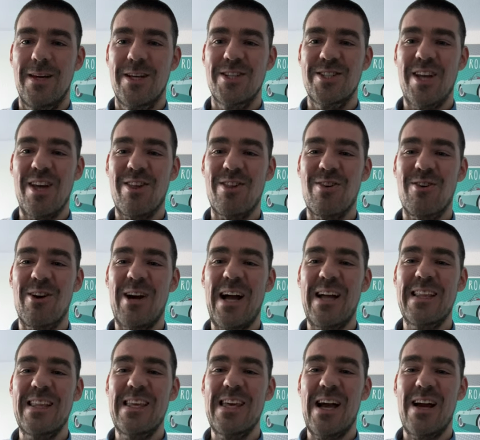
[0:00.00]
Cześć
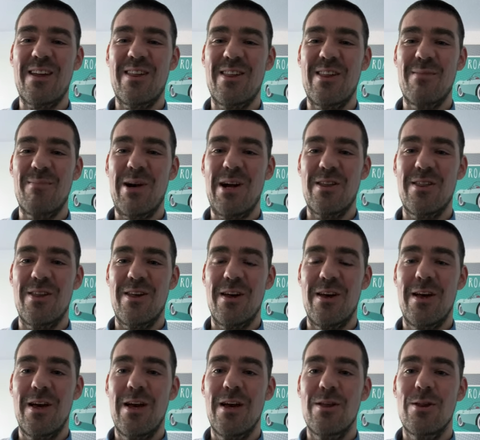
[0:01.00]
kochani, jak się
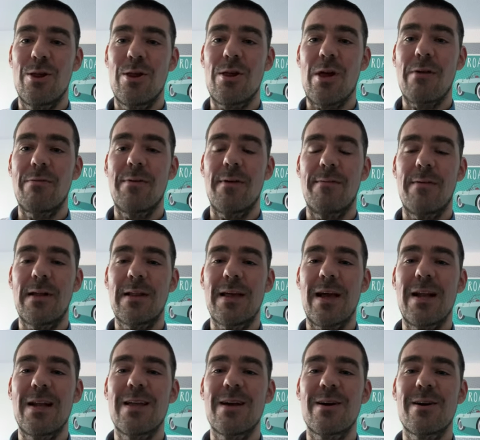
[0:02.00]
macie? Dzisiaj w
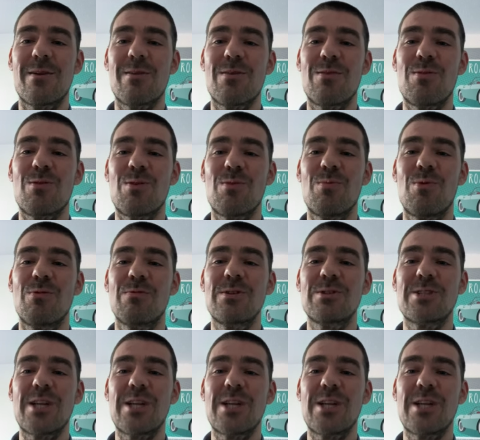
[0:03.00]
Ewangelii Chrystus mówi,